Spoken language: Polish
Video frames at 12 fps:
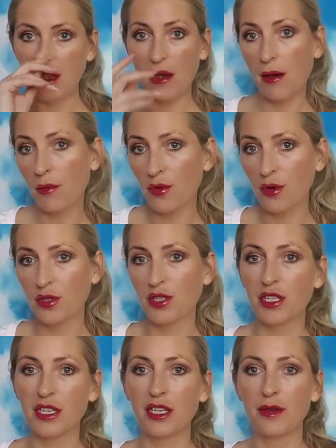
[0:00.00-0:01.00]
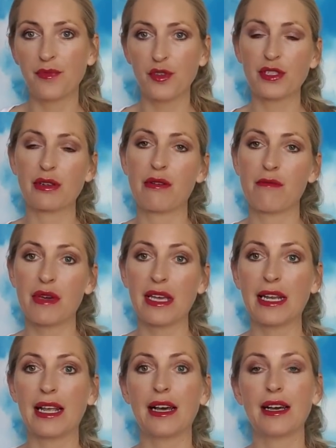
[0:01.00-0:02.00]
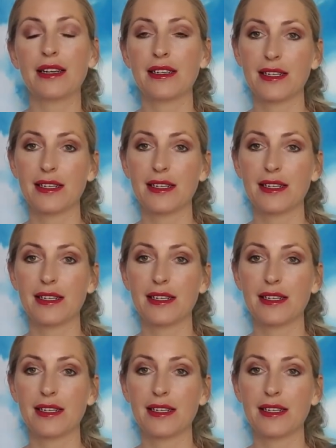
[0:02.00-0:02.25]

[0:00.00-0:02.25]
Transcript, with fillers: Miałam urodziny, dostałam maila,